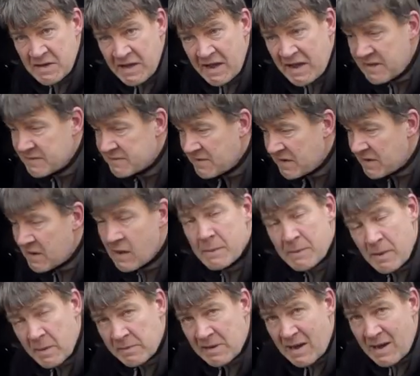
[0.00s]
Entweder
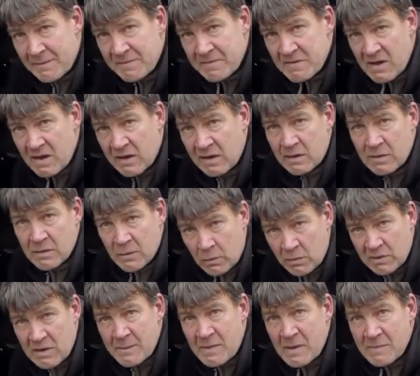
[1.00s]
beim Karpfenangeln
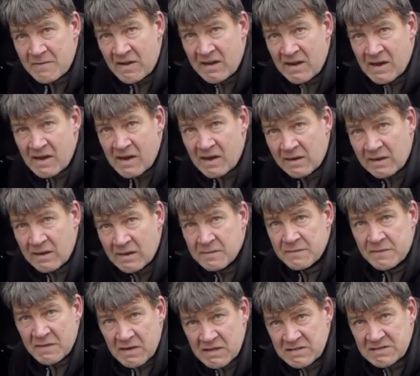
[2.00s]
oder beim Wallerangeln.
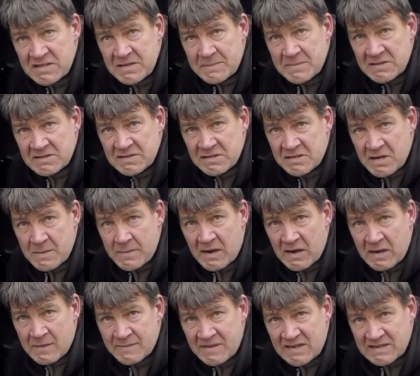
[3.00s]
Vielleicht sieht man sich ja
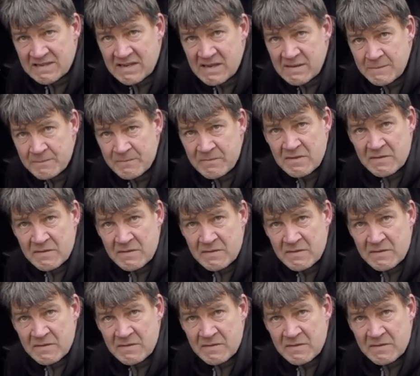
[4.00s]
mal am Wasser.